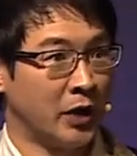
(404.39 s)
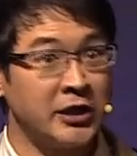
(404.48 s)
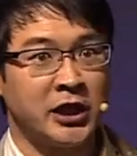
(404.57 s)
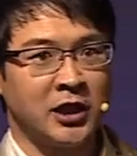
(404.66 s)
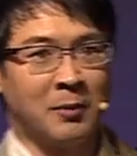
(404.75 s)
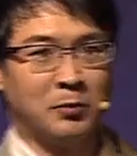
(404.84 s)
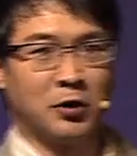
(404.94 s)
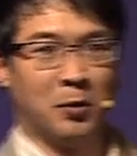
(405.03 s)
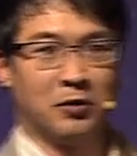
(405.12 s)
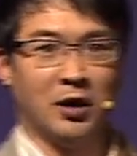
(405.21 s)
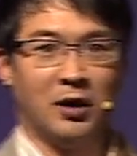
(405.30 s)
괜찮냐고 막
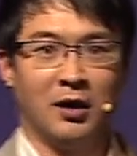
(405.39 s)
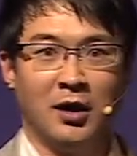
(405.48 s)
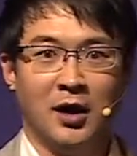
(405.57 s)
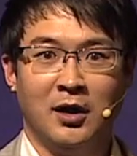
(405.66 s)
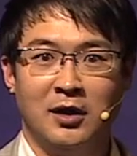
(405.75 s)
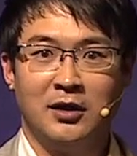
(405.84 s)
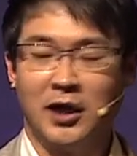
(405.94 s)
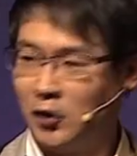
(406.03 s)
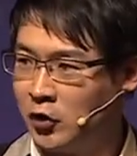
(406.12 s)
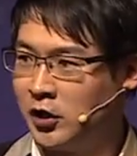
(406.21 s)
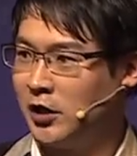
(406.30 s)
물어보고요. 야,
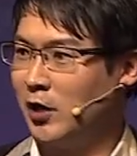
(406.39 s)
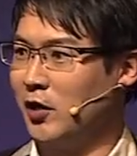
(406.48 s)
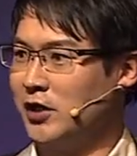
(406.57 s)
너 어떻게 된 거야?